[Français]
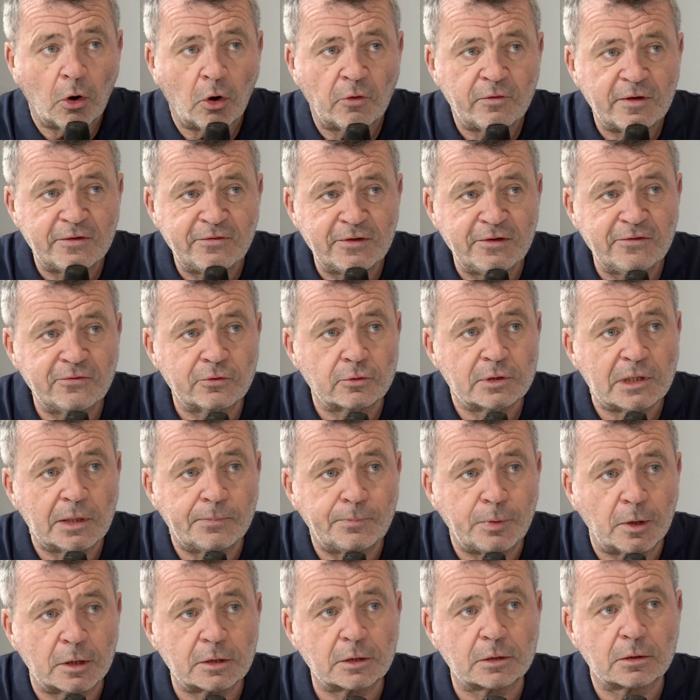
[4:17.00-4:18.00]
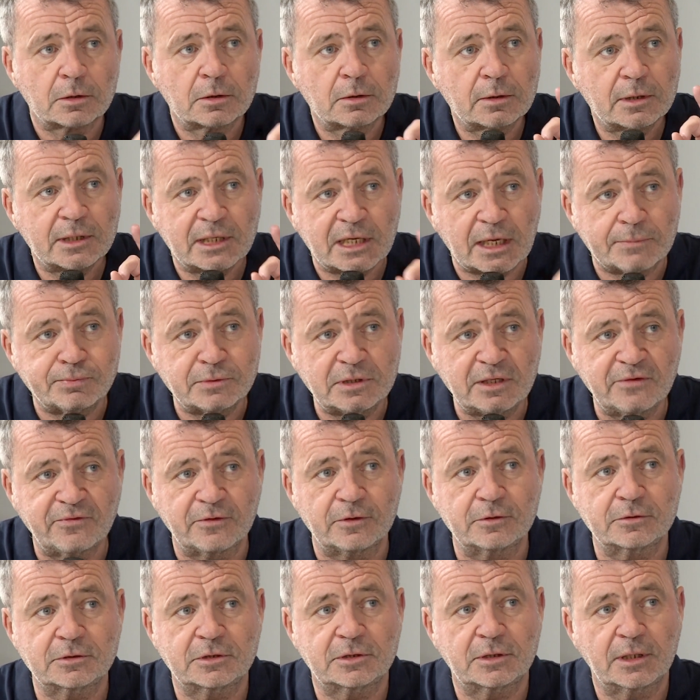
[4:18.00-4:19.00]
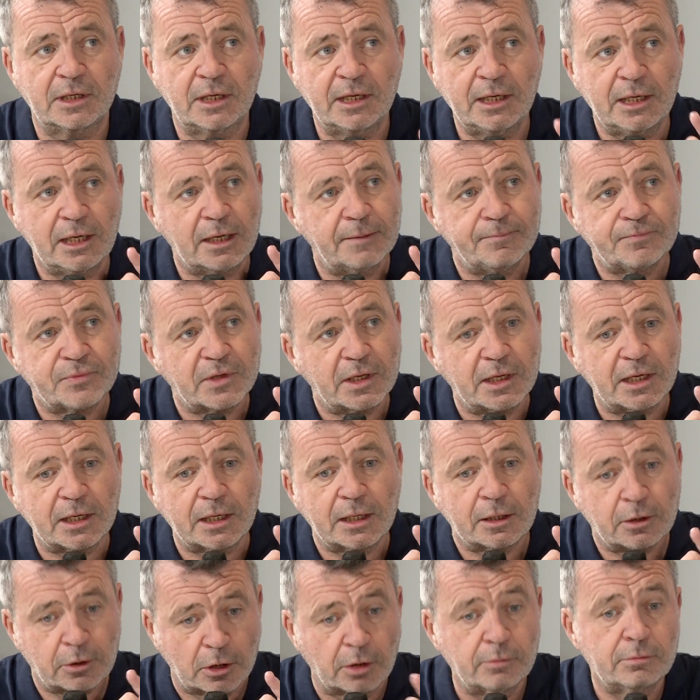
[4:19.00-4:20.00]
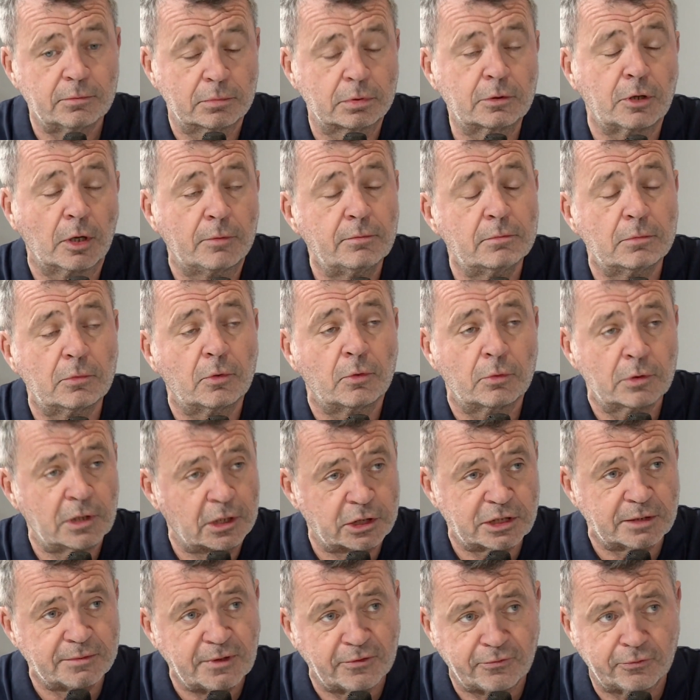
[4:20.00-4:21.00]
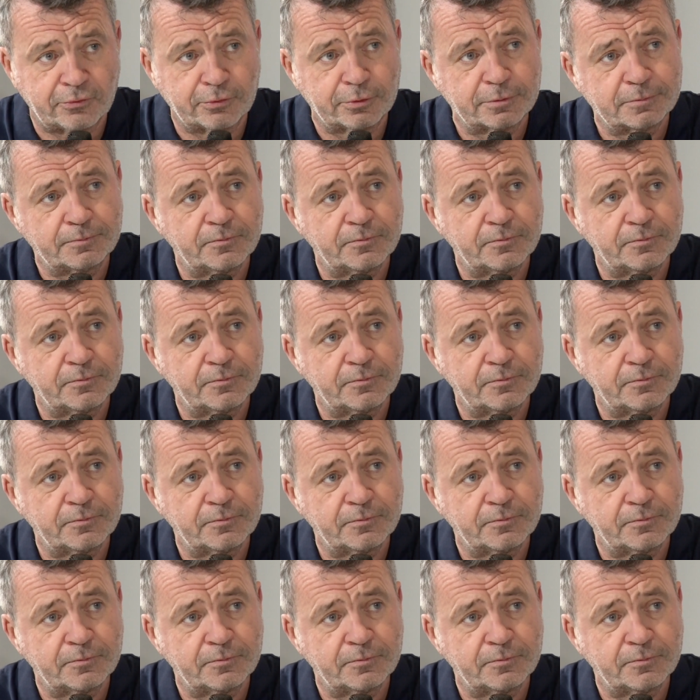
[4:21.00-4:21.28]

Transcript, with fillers: On va vivre une époque captivante et, comme, comme on ne l'a jamais vu.